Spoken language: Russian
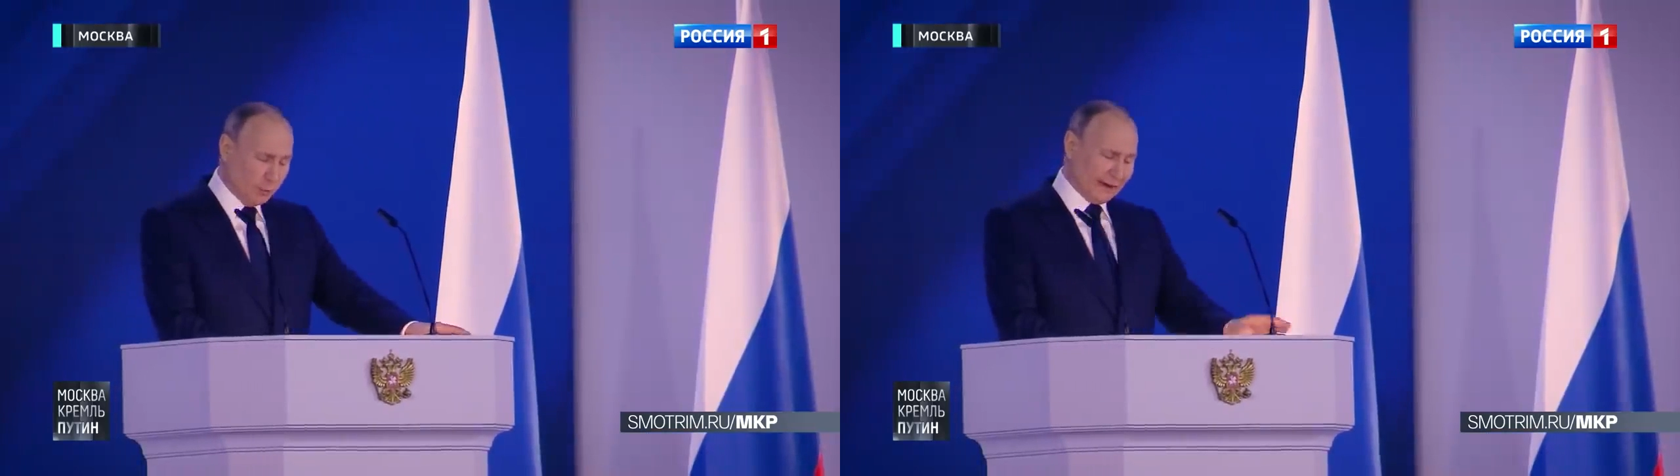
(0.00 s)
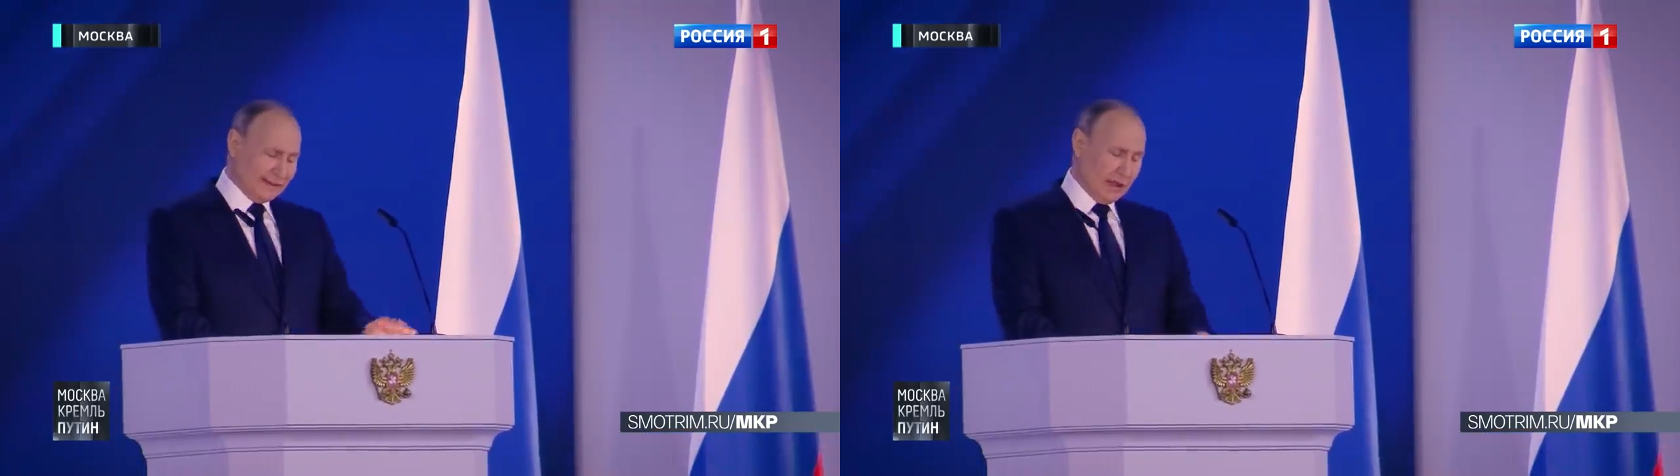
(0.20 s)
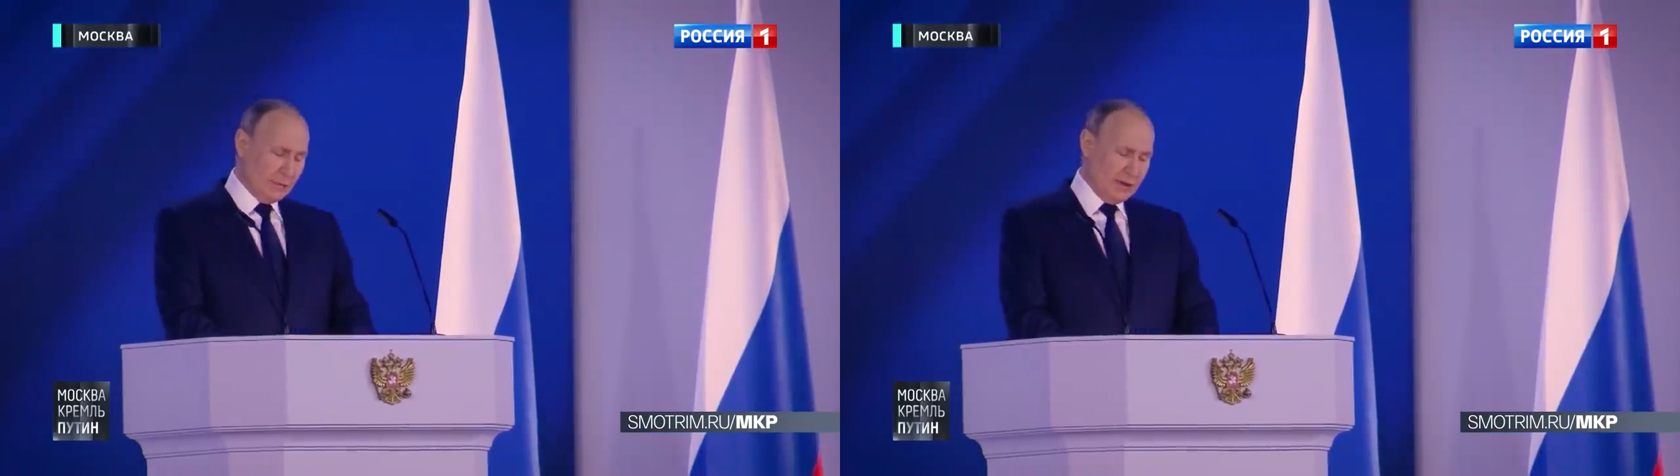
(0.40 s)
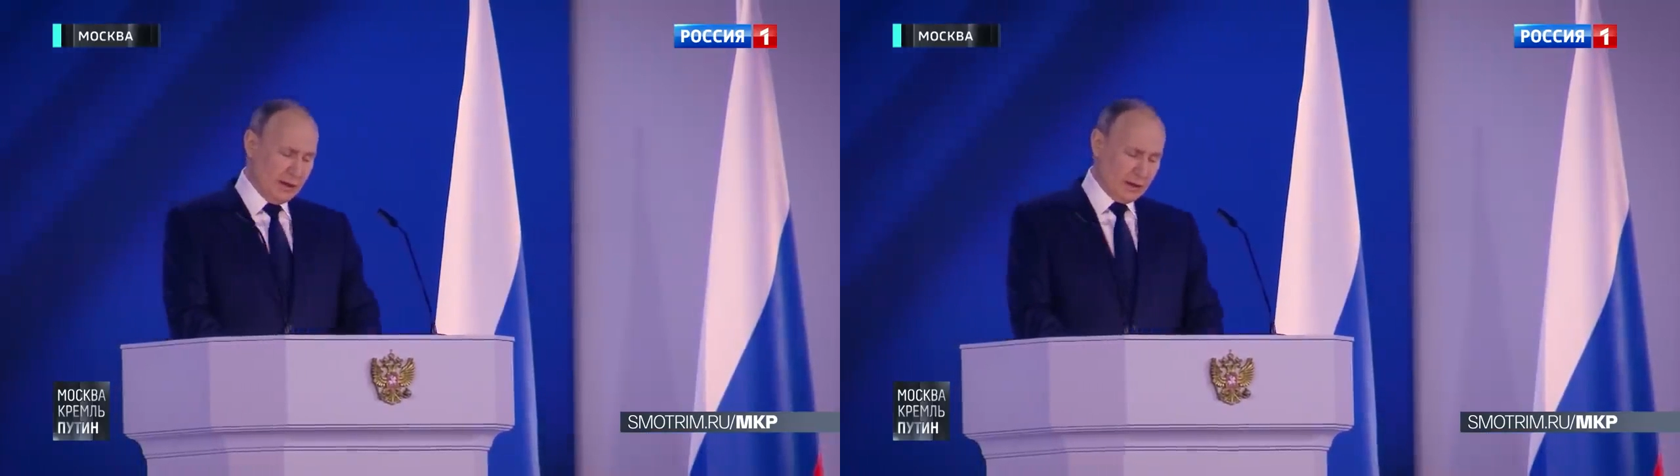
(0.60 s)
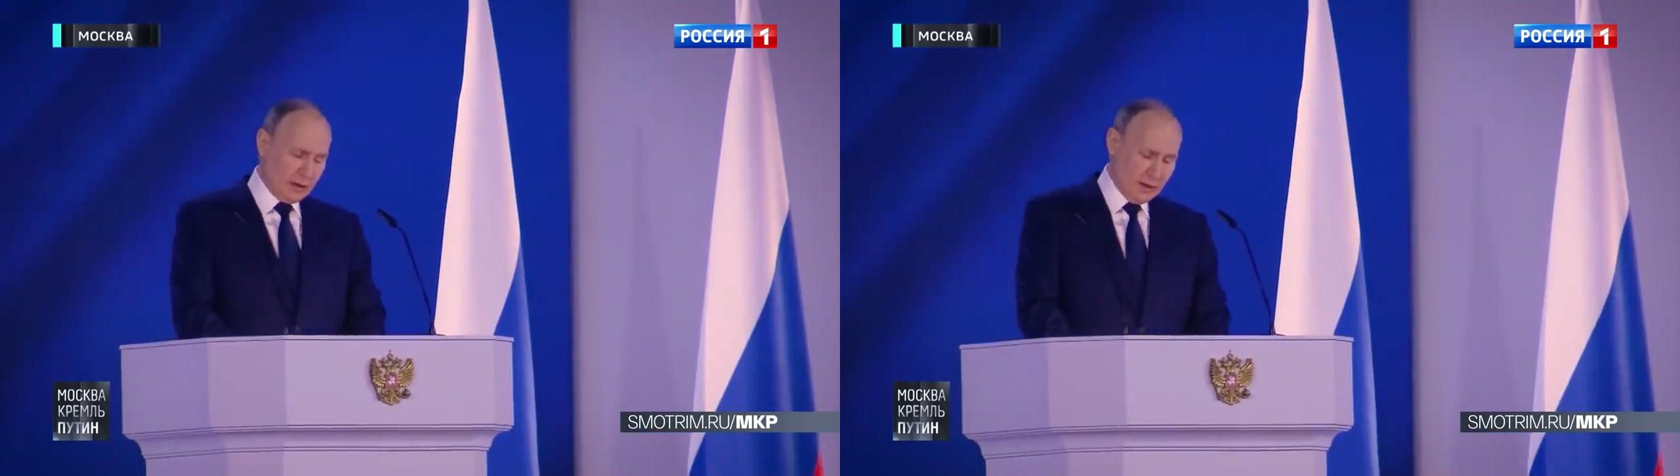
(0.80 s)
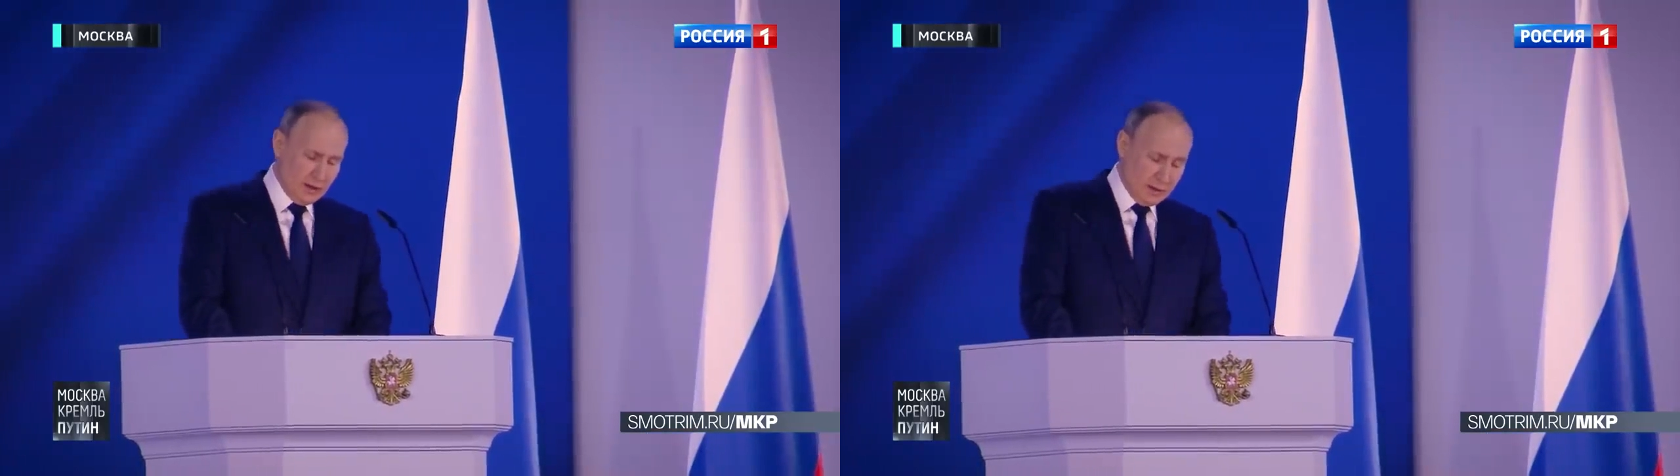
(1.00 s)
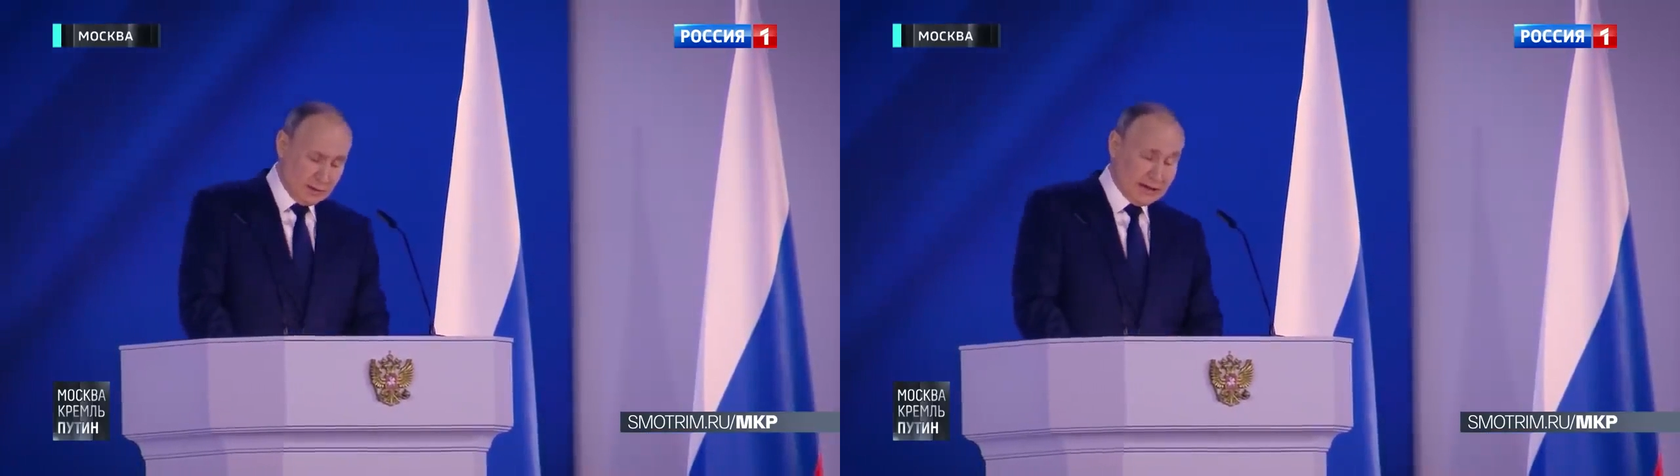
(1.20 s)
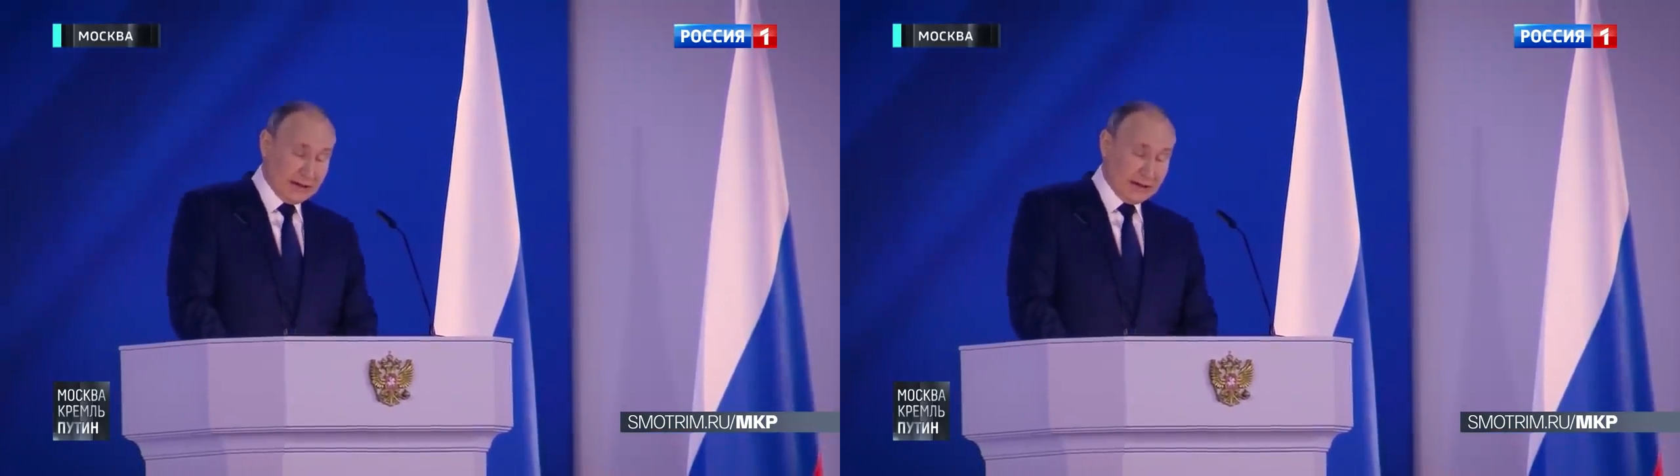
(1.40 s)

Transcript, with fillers: добрые намерения